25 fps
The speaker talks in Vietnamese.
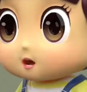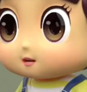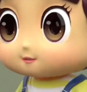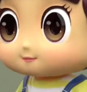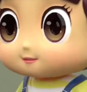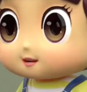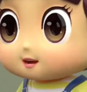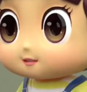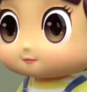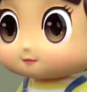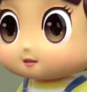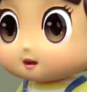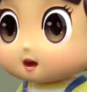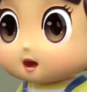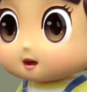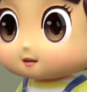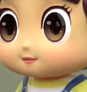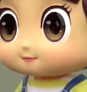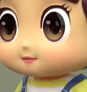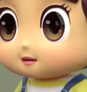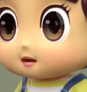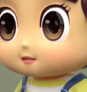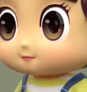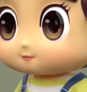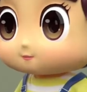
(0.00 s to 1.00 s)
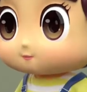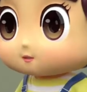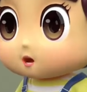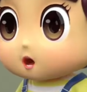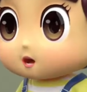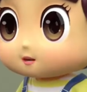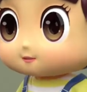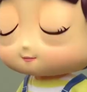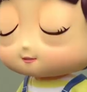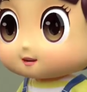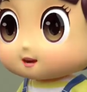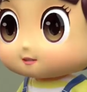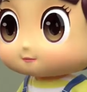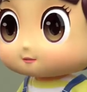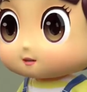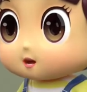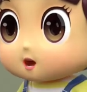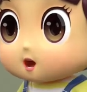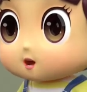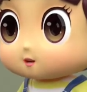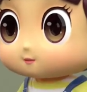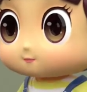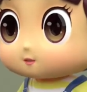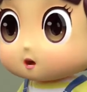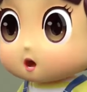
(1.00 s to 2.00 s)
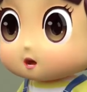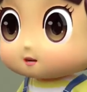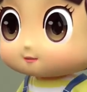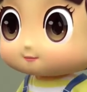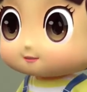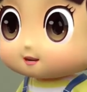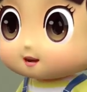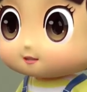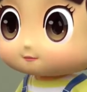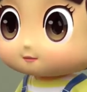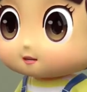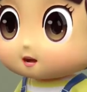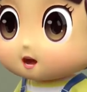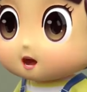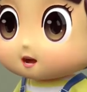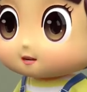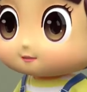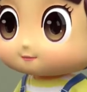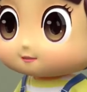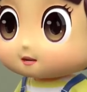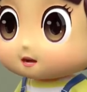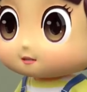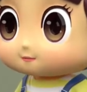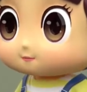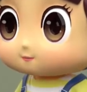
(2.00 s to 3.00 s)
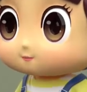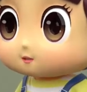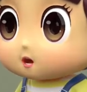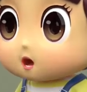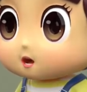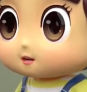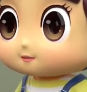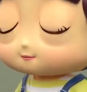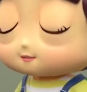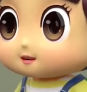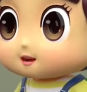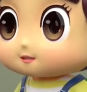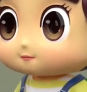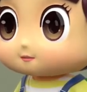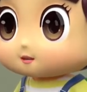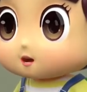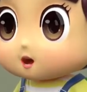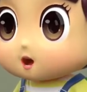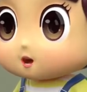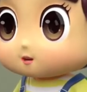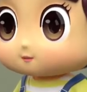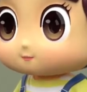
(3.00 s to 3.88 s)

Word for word: Tít ơi, tớ muốn đi chơi, Hà Nam tươi đẹp gọi mời chúng